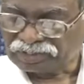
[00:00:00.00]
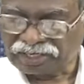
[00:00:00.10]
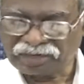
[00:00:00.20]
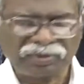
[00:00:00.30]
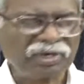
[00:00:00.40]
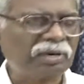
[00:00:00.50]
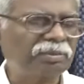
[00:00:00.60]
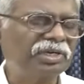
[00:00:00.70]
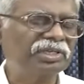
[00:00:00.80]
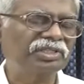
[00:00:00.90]
தேவன்
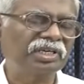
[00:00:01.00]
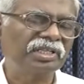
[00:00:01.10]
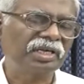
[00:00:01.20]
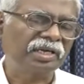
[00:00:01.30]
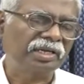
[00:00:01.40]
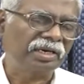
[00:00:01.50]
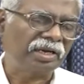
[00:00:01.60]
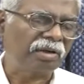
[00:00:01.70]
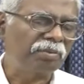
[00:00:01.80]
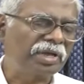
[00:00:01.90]
நமக்கு செய்த
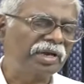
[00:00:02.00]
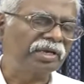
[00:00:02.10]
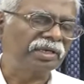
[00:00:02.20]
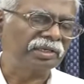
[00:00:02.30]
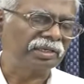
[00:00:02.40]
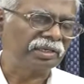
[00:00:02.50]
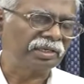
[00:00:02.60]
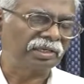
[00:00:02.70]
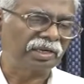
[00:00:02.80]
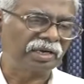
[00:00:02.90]
நன்மைகளுக்கு
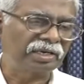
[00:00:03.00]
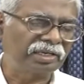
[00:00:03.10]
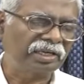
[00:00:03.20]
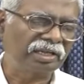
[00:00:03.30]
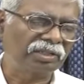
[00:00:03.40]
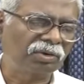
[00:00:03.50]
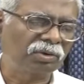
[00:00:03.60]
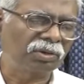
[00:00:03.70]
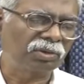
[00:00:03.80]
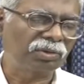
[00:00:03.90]
நன்றி
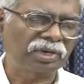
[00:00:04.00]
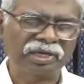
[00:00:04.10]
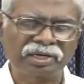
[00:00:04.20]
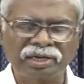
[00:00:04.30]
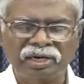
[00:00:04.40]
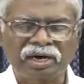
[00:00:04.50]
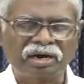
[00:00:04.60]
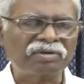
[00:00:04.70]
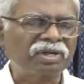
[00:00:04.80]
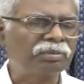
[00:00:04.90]
அறிதலோடு கூட
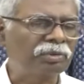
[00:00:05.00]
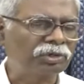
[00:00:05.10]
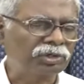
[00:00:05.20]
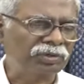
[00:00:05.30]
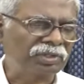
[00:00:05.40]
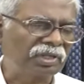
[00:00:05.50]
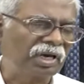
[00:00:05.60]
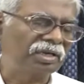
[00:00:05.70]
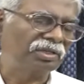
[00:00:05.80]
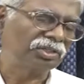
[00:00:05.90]
அவரை
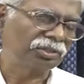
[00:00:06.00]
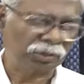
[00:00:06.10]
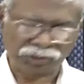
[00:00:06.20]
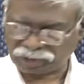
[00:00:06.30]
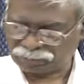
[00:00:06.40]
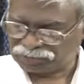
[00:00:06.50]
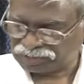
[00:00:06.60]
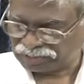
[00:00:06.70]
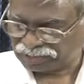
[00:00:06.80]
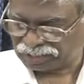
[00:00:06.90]
போற்றுவதுதான் ஸ்தோத்திரம்
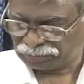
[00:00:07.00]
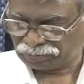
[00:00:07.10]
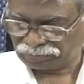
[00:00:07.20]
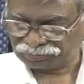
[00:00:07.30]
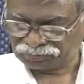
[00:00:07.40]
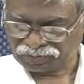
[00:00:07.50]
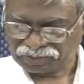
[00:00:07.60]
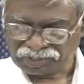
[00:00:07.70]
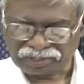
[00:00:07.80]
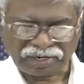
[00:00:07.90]
செய்கிற அனுபவம்
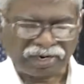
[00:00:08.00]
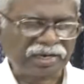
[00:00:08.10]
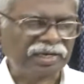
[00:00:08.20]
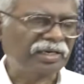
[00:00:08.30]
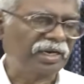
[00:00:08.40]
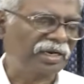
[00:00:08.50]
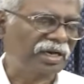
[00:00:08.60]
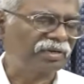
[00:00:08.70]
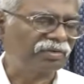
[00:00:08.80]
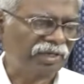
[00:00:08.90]
இது ரெண்டையும்
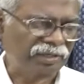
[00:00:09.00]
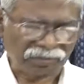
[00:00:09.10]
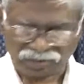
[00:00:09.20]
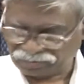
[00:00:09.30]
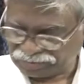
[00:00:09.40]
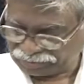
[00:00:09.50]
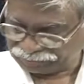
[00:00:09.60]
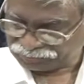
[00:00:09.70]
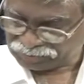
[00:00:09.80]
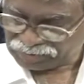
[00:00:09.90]
நன்றாக விளங்கி கொள்ள
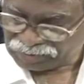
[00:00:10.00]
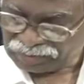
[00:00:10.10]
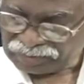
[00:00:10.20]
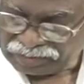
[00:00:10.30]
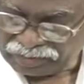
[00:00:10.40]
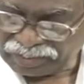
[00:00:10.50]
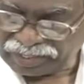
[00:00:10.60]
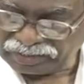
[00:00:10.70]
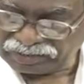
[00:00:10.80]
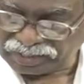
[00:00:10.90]
வேண்டும் இங்கே
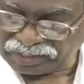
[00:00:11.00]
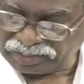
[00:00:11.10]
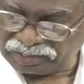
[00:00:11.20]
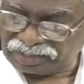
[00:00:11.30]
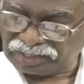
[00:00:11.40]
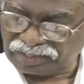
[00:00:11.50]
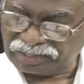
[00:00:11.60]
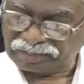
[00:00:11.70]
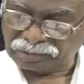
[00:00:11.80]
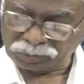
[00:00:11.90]
இந்த சங்கீதத்திலே
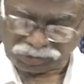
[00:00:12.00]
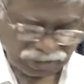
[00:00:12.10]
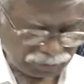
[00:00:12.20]
நூற்றி